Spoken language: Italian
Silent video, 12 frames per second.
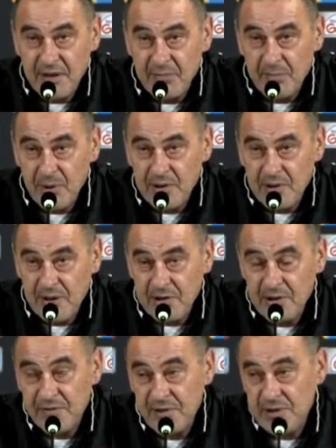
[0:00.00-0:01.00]
tiri in porta
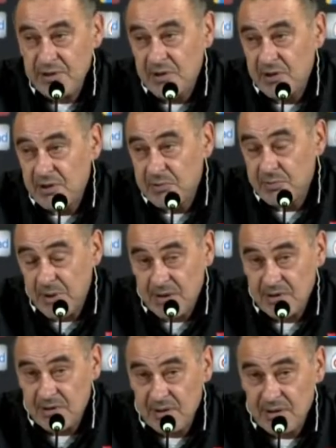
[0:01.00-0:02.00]
10 finiscono nello
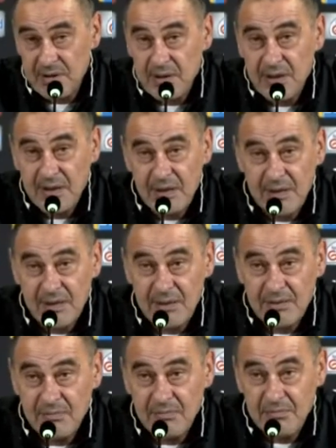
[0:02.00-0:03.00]
specchio. È, eh,
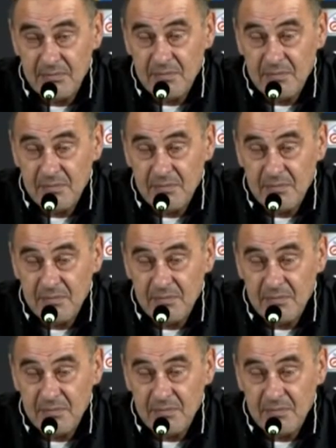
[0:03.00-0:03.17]
eh,